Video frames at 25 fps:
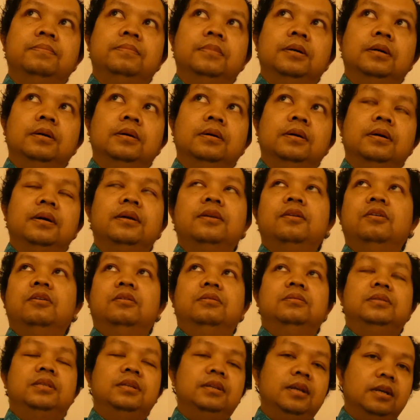Uh,
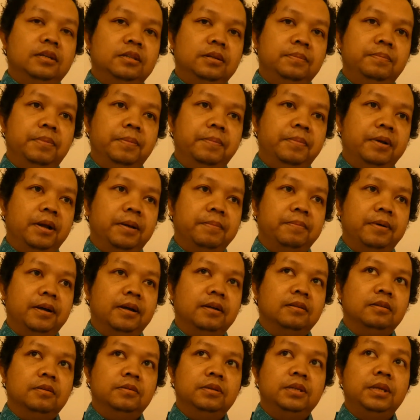no, tidak di
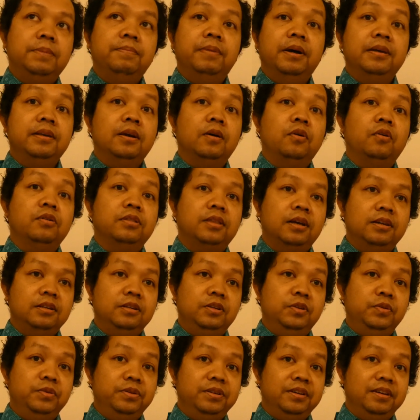beberapa, uh, di banyak kota
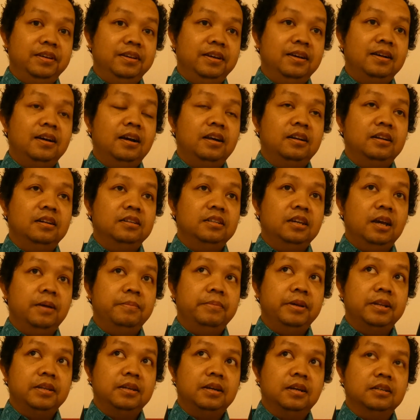di dunia ya, karena di
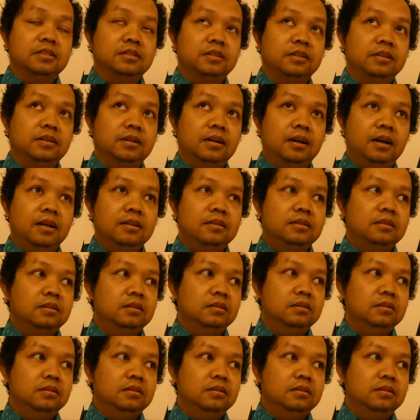Amerika Serikat,